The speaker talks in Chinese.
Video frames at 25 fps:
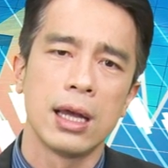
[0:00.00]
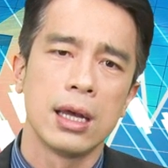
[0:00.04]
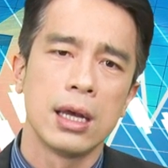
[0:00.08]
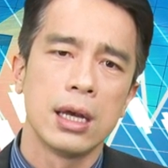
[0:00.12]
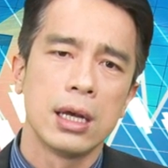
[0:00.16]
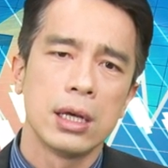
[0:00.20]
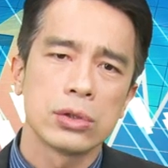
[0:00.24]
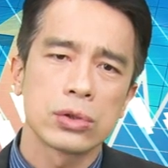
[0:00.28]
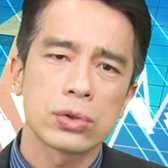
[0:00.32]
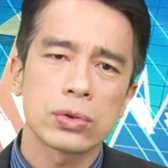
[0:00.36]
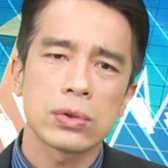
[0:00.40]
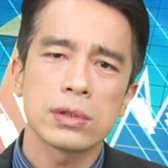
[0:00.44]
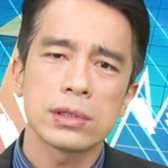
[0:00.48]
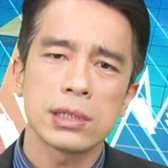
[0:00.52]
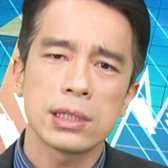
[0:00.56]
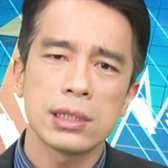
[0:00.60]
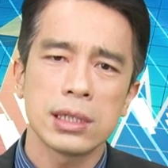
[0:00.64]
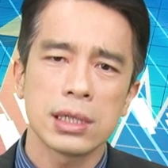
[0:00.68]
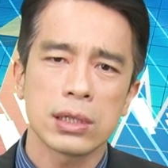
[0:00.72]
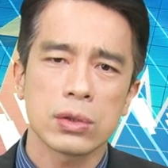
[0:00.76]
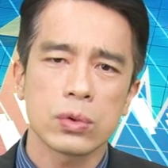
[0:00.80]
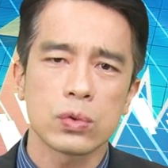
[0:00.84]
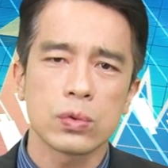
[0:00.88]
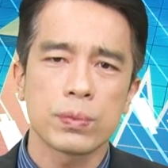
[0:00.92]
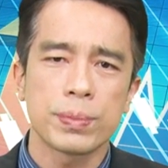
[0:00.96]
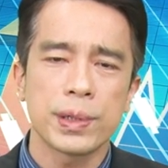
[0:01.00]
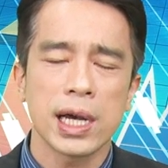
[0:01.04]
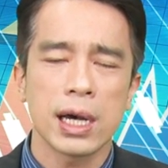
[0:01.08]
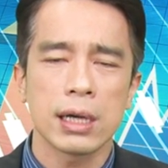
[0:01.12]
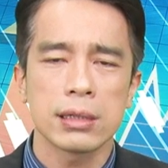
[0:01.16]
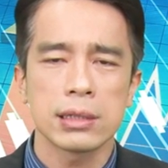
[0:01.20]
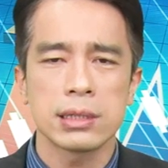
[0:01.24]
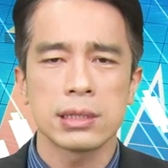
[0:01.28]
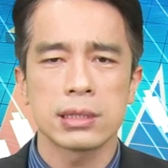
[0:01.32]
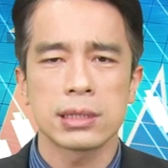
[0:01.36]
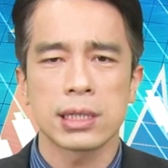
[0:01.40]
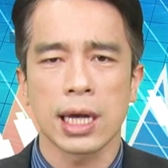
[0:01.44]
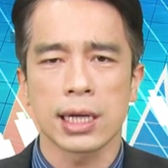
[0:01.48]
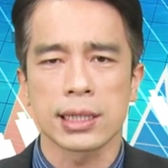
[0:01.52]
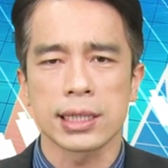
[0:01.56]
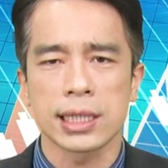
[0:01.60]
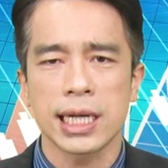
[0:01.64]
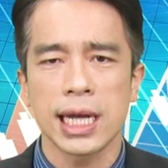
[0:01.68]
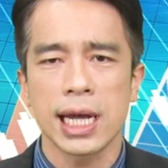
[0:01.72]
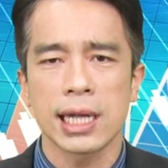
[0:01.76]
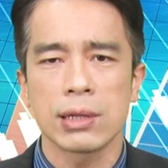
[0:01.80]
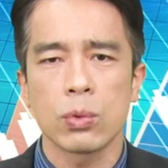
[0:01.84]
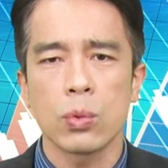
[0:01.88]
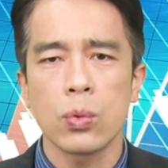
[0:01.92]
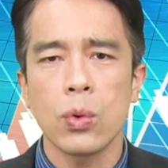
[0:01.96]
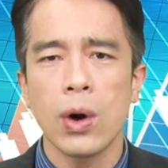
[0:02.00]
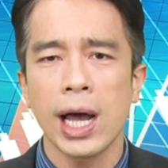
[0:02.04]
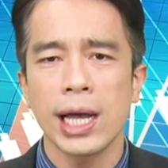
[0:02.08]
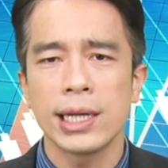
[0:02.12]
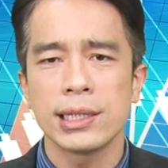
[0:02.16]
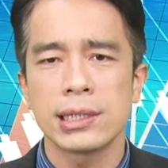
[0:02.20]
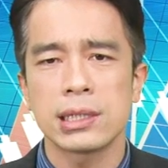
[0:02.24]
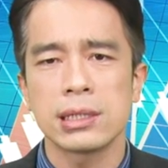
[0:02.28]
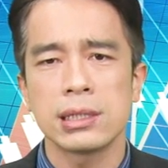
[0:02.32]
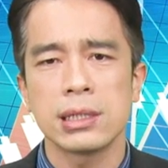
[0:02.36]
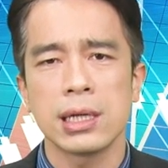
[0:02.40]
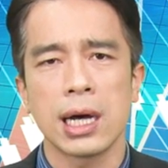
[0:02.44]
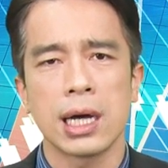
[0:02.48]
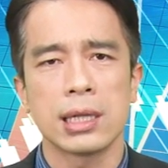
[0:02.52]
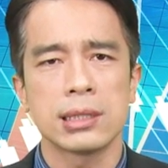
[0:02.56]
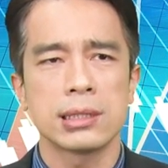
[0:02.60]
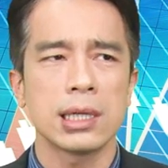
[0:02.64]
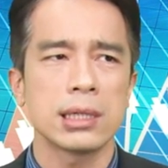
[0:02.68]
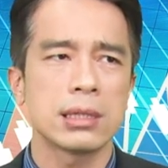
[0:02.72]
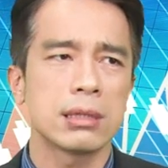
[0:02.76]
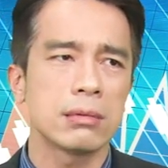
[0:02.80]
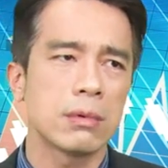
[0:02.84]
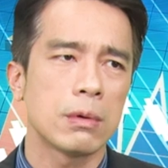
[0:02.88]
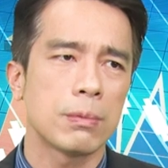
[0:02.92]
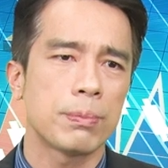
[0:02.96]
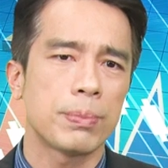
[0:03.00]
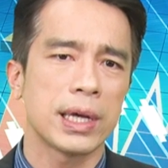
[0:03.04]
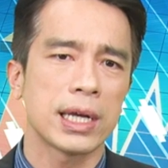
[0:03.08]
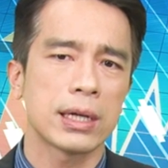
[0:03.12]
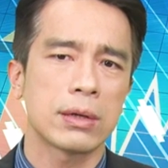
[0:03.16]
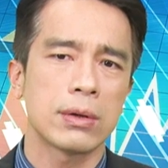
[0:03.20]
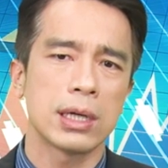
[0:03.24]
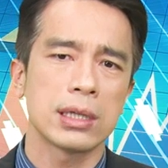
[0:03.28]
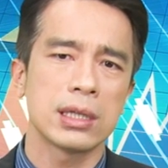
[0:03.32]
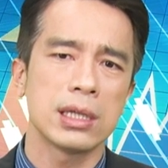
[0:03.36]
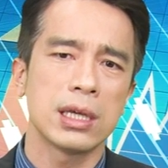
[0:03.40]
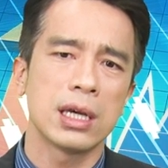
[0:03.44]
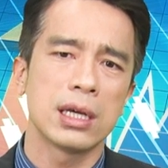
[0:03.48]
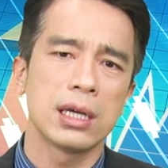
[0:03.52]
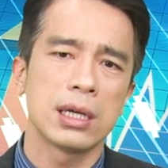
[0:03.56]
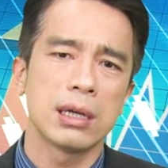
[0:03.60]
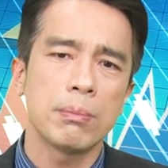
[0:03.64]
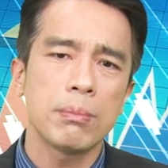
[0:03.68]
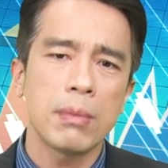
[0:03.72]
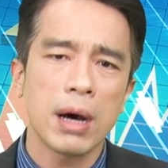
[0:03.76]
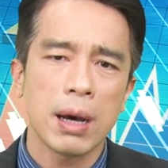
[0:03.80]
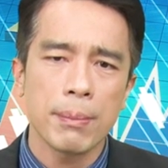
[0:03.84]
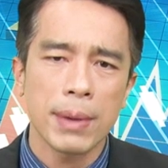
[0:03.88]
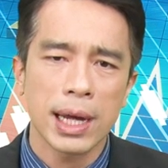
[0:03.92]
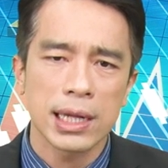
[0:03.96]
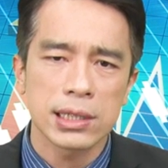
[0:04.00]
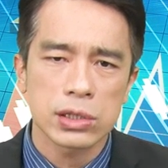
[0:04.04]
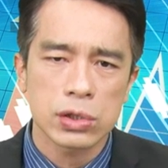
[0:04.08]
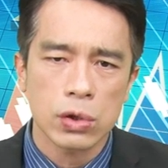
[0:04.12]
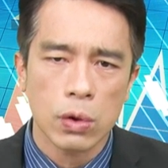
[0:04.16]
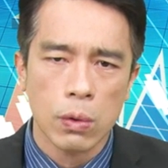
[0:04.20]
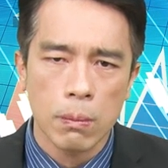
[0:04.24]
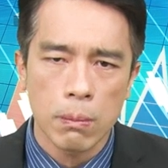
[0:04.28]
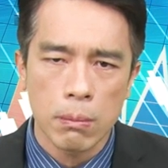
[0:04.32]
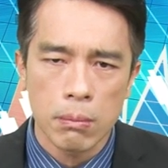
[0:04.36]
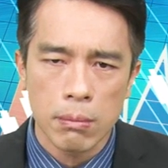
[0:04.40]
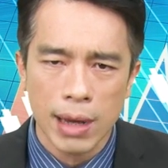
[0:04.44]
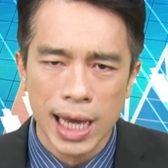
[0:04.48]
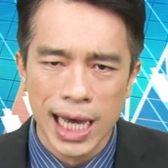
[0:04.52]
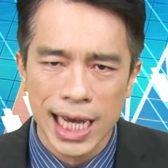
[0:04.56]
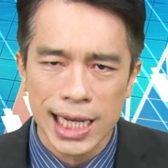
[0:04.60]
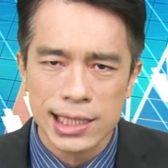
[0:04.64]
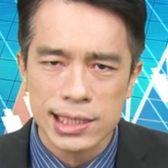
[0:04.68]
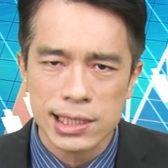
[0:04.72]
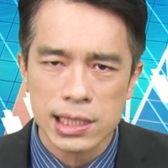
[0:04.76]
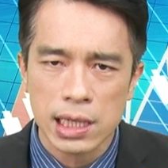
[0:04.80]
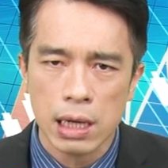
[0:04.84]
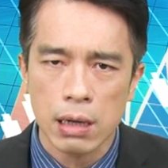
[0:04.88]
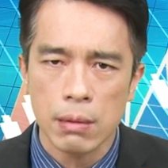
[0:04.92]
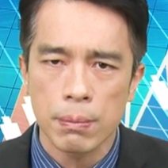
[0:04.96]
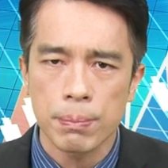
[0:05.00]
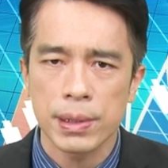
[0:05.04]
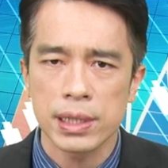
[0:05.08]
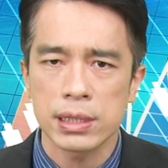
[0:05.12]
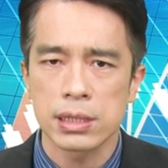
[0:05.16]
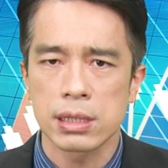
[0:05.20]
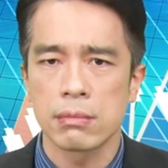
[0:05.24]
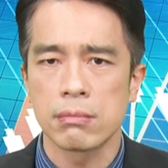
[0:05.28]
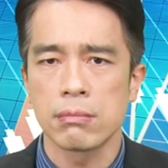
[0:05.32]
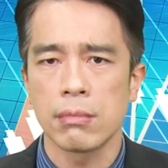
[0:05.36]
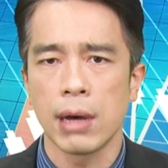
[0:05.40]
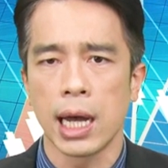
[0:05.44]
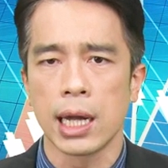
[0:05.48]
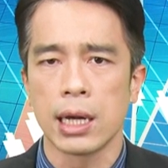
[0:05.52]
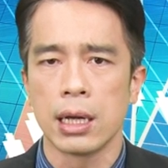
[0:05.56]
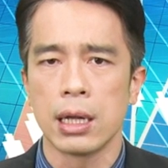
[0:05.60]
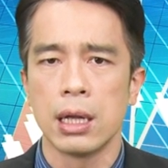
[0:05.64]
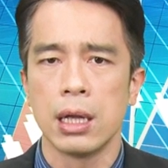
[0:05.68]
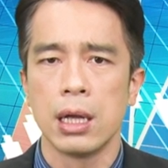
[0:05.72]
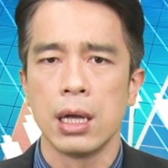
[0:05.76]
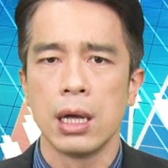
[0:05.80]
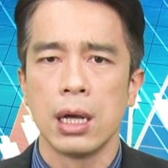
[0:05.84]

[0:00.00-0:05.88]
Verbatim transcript: 说真的，股票市场，你看外资啊，在这么悲观，也慢慢从卖超变成买了。